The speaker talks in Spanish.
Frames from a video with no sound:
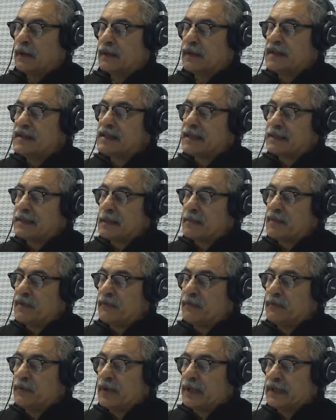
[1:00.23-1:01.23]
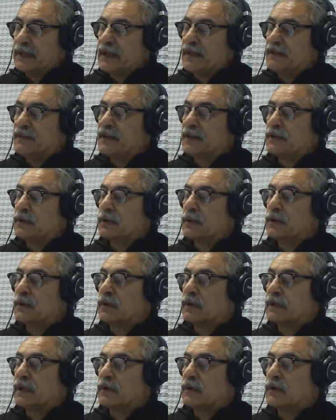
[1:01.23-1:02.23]
quizás también fuertes en el sector
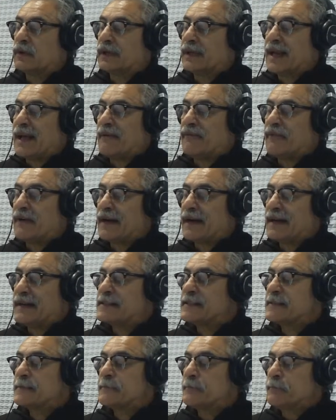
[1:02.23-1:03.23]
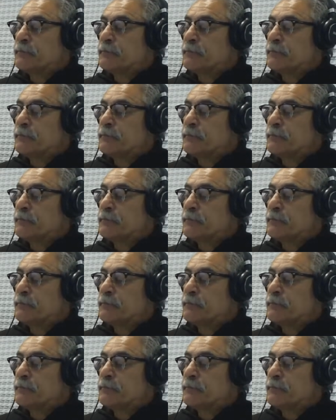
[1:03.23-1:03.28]
norte con ráfagas.